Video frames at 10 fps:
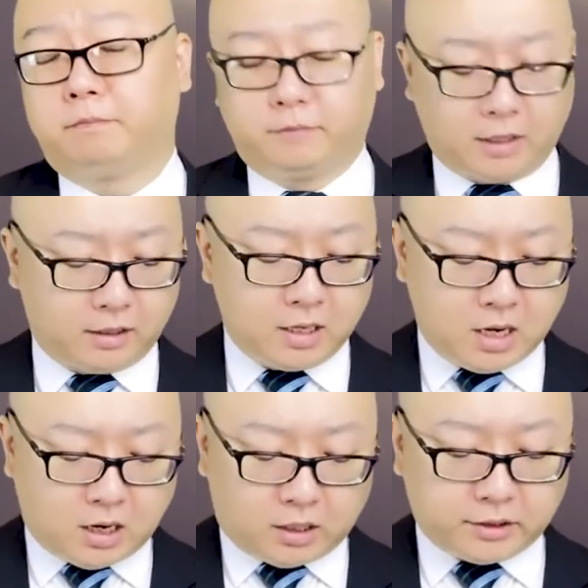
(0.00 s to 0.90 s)
啊，
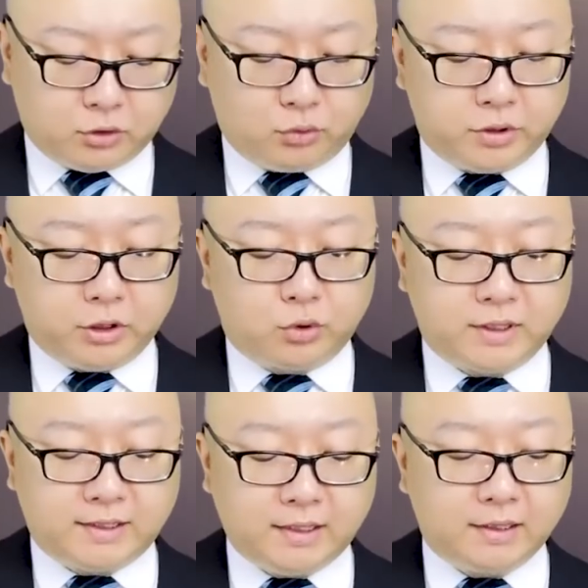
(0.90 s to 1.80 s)
而且如果你说
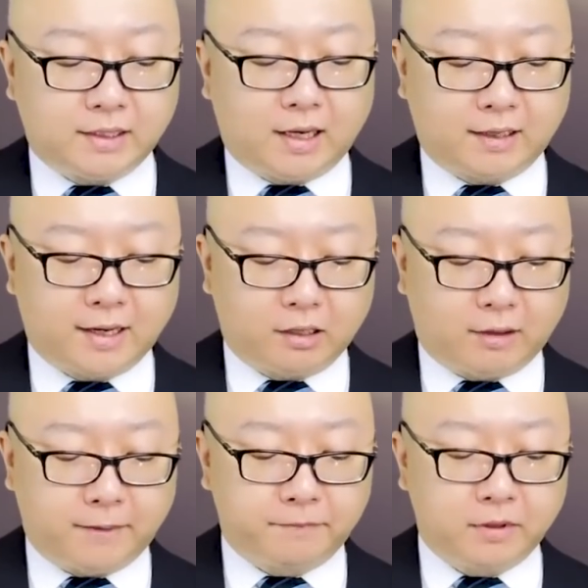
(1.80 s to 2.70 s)
细节来看的
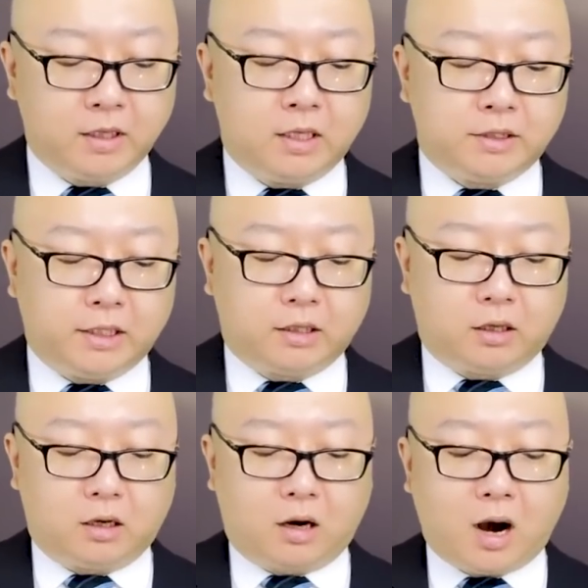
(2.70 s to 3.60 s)
话，这
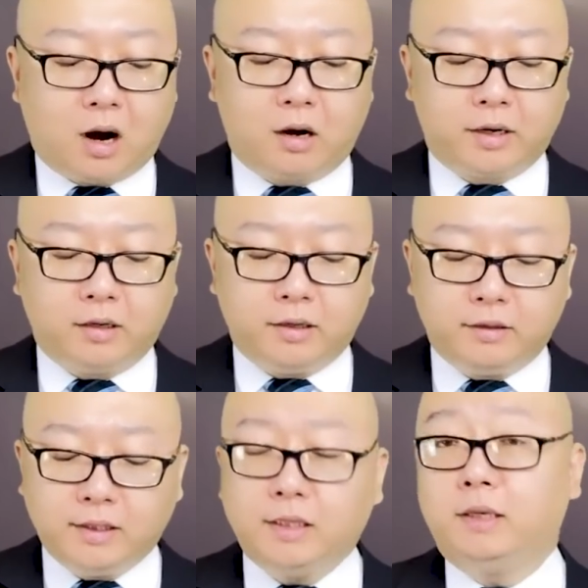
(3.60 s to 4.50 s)
个二零
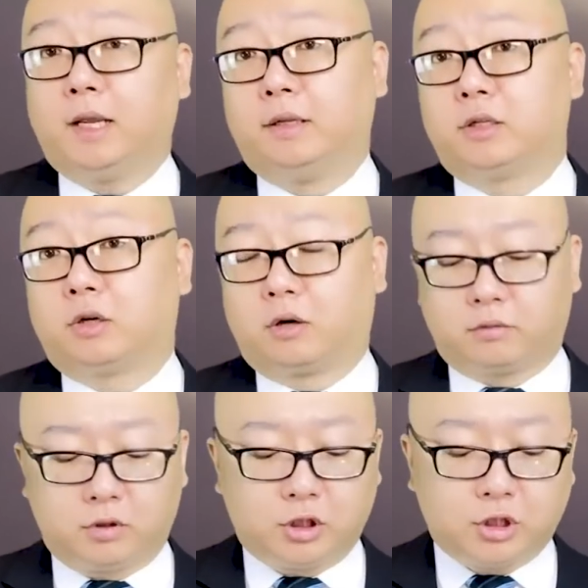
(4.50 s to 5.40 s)
零一年的时
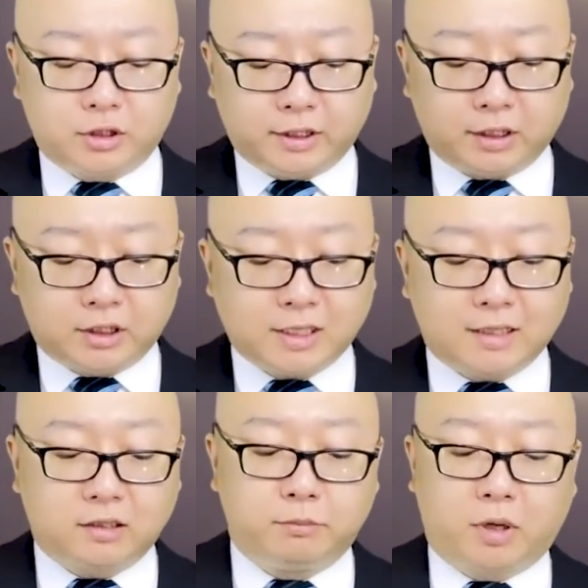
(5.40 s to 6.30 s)
候是这个
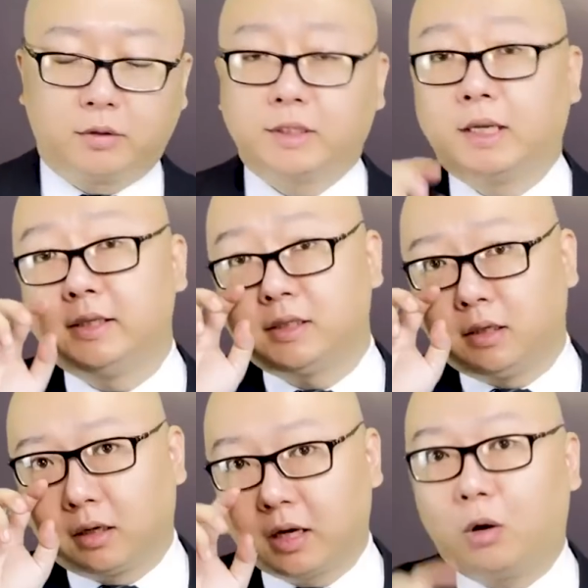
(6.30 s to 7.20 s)
沙尘暴天气
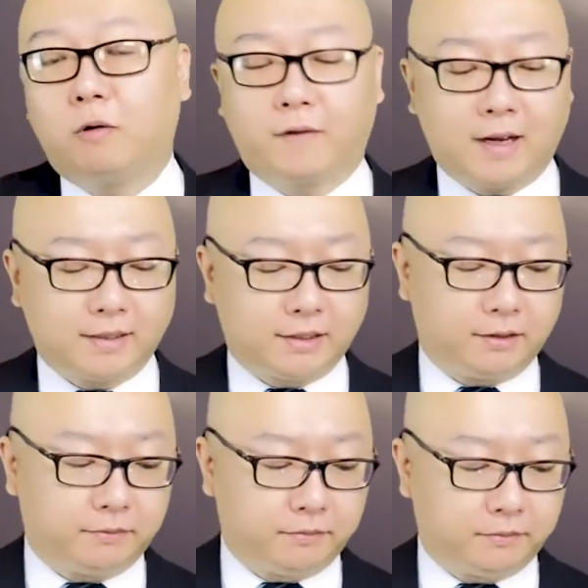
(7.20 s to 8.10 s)
的高发
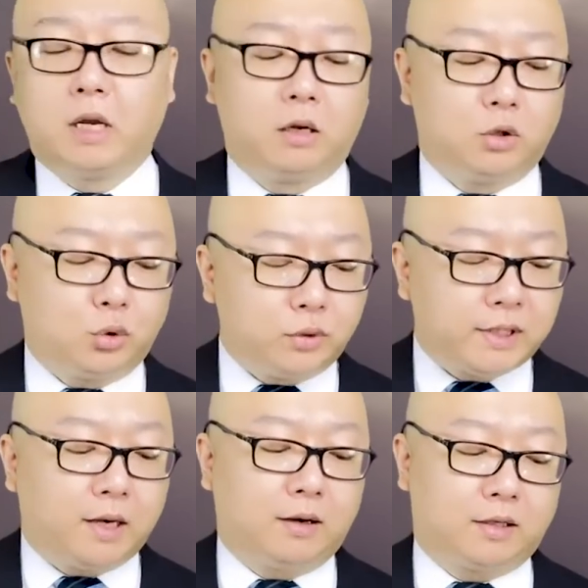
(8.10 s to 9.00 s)
期，出
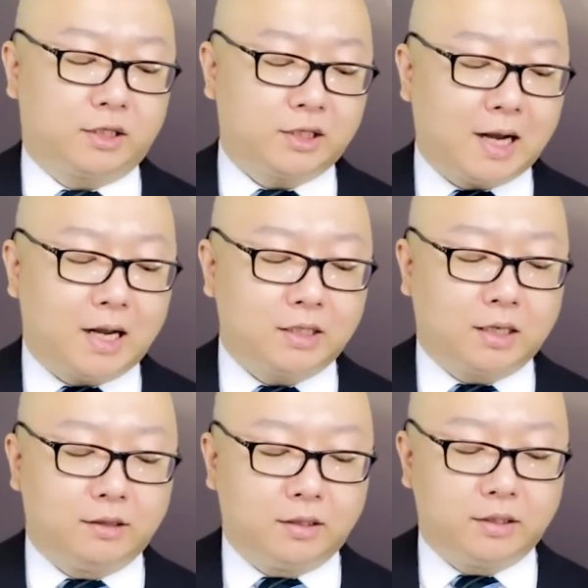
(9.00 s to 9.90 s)
现了沙
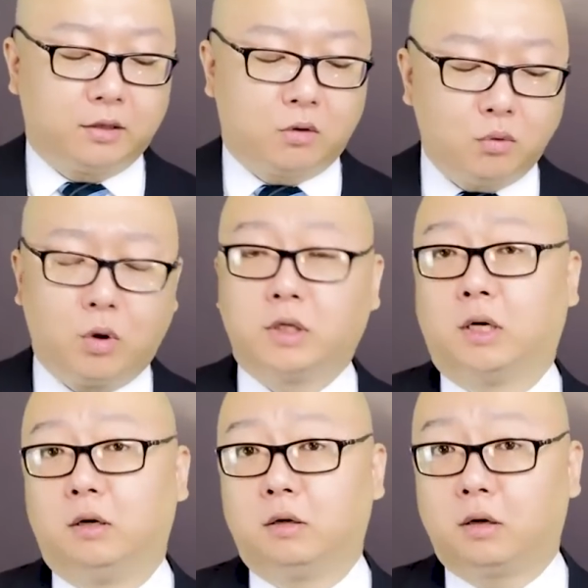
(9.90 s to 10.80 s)
尘的这个过
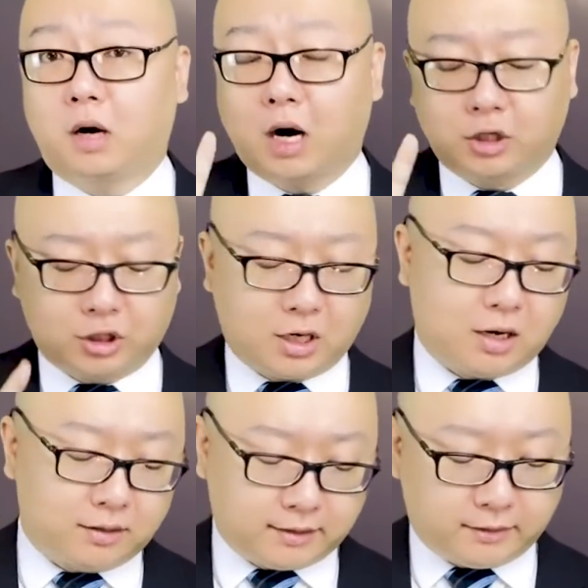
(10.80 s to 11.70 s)
程二十
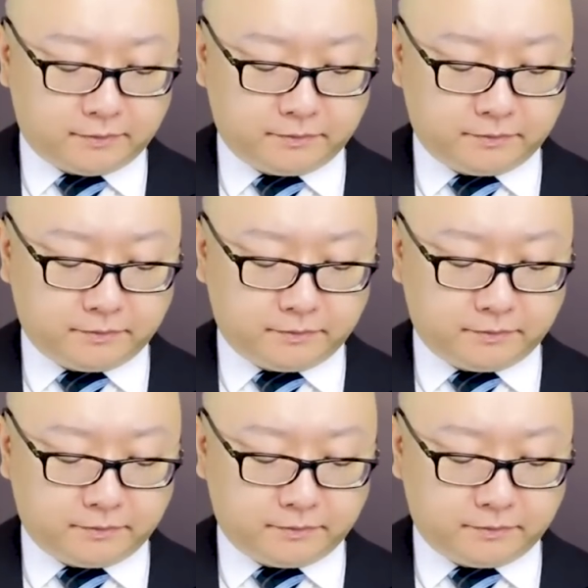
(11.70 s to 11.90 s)
二次，